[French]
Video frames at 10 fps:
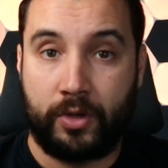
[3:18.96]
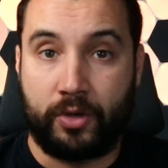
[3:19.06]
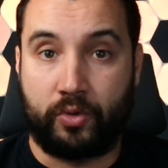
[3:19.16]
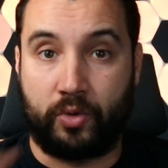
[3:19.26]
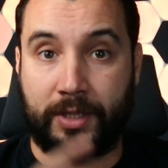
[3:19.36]

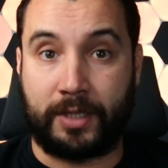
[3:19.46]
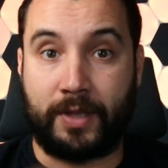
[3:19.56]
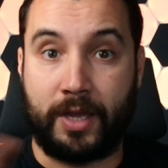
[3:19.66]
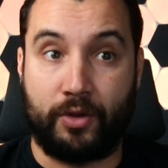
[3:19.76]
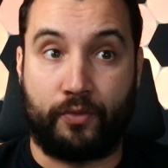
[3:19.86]
où la
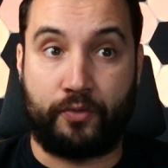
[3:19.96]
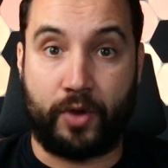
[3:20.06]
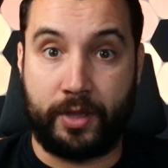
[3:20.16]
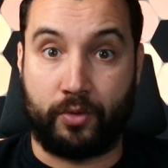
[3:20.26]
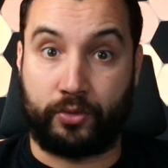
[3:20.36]
data elle est
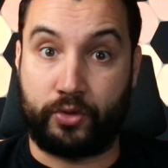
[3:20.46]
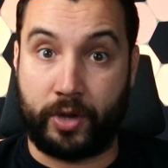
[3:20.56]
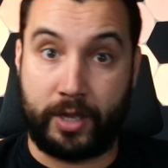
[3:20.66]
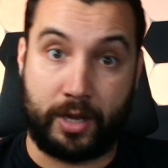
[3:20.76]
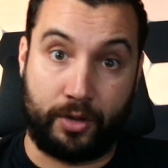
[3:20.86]
envoyée en temps
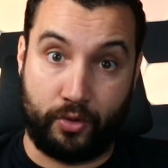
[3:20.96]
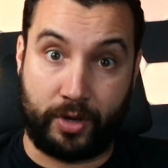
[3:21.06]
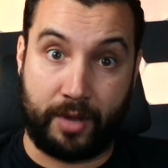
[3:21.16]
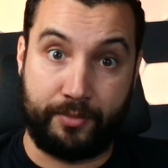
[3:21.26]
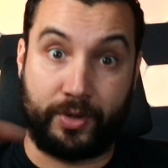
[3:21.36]
réel dans le
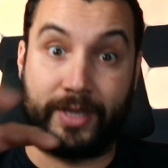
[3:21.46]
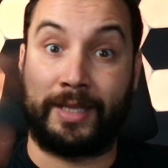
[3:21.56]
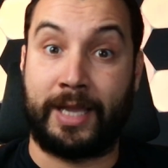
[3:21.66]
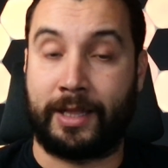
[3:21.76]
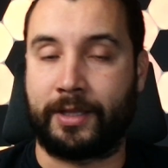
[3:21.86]
camion qui
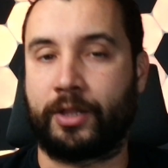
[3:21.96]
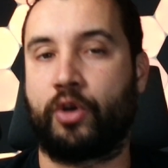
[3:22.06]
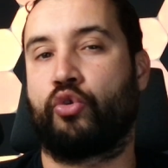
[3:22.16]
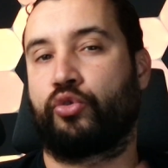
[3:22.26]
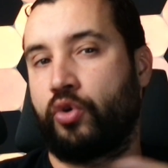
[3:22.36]
traite la data
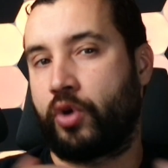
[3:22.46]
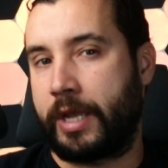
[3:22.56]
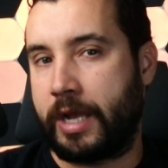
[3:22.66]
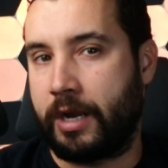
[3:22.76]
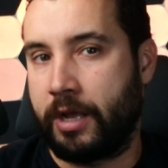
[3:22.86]
en temps
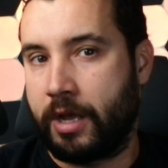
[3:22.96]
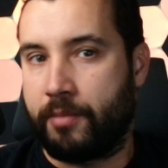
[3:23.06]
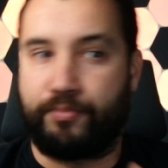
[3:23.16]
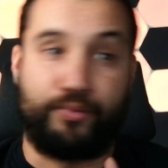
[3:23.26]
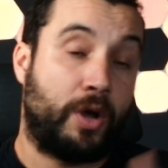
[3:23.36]
réel
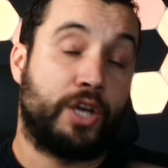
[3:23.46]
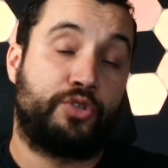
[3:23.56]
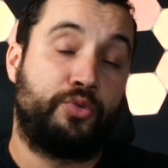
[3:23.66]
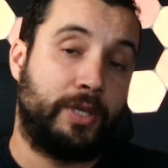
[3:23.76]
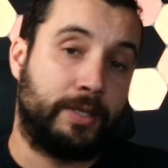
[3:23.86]
pour
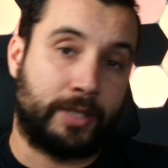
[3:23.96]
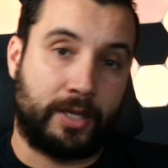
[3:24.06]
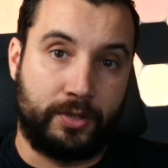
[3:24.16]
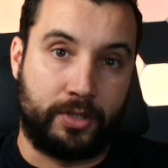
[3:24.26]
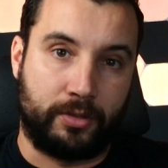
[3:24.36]
ajuster les
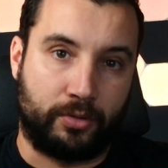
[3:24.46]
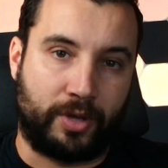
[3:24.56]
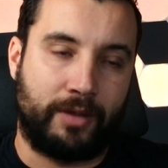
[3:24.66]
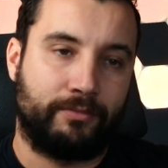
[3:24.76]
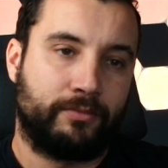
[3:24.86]
stratégies. Donc
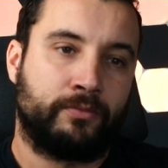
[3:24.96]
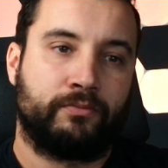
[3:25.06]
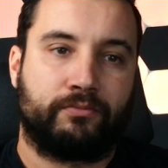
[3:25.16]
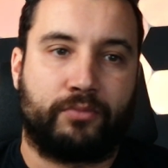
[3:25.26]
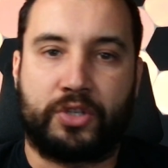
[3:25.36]
elle
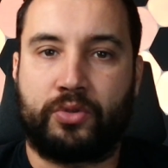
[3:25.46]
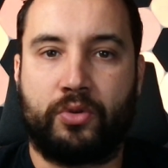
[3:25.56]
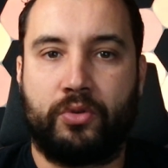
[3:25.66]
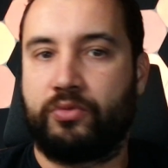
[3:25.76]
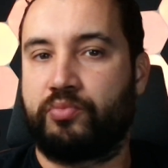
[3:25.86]
pour
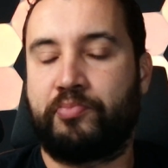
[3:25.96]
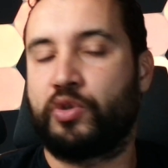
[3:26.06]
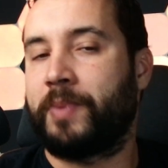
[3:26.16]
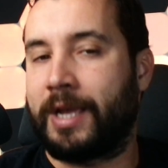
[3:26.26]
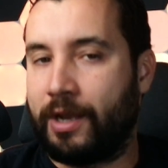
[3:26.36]
l'instant, je ne pense
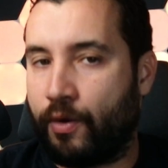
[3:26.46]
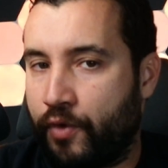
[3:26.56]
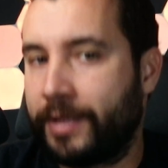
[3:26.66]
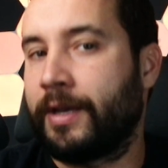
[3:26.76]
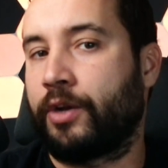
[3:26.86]
pas qu'elle est
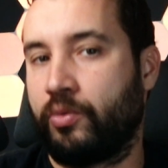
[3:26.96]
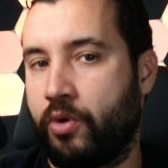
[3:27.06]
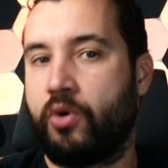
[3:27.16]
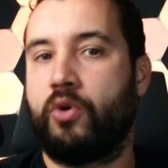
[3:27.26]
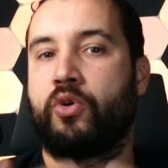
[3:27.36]
envoyée
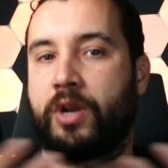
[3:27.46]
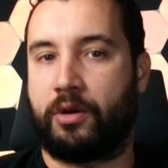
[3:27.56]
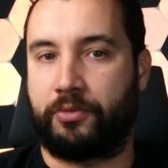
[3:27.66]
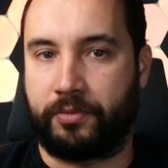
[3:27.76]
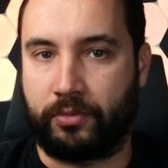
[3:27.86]
directement au
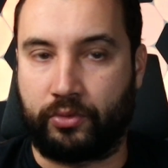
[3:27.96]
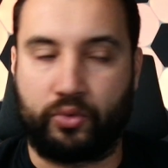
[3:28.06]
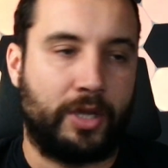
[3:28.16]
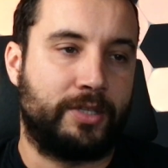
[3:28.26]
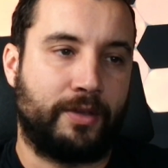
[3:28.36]
cloud. En tout
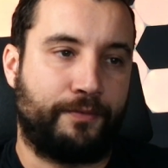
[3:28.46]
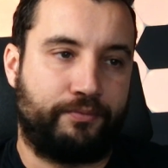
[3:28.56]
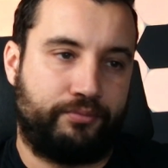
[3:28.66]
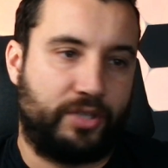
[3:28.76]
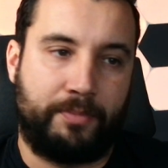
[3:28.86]
cas, les n'ai
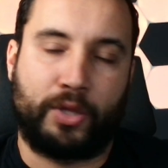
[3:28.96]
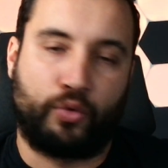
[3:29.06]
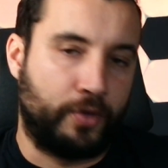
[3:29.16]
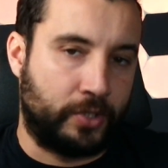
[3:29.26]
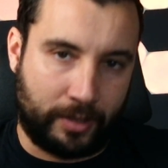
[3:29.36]
j'ai pas
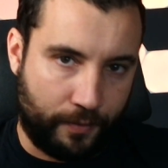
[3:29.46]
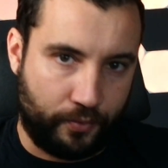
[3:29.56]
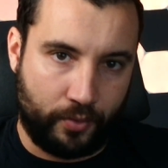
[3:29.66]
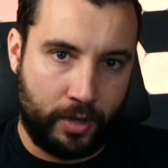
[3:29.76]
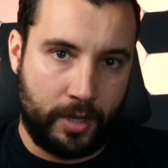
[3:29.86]
trouvé cette info.
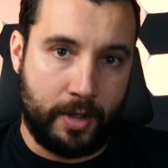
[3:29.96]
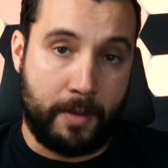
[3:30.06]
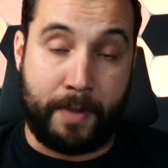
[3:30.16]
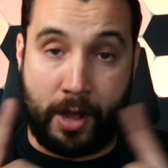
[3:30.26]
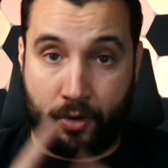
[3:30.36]

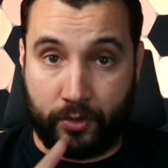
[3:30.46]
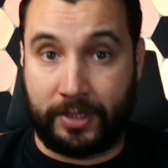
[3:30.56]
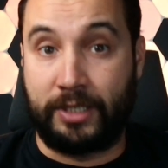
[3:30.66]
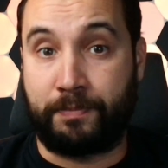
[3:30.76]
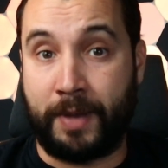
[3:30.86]
Par contre, ce
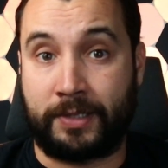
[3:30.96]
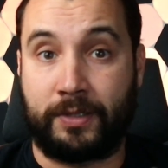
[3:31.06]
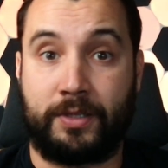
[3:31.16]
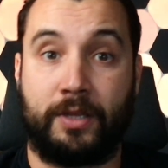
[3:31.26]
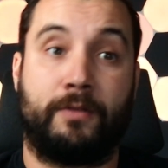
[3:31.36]
qui se passe,
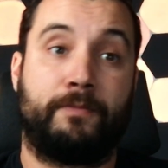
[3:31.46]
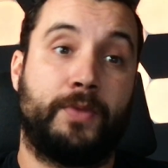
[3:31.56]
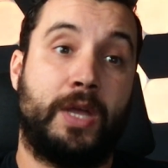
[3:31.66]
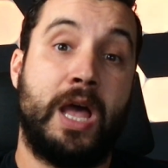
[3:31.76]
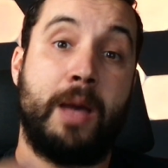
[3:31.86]
c'est
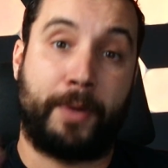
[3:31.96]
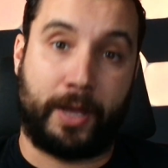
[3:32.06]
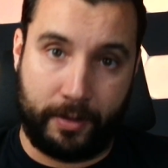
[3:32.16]
après,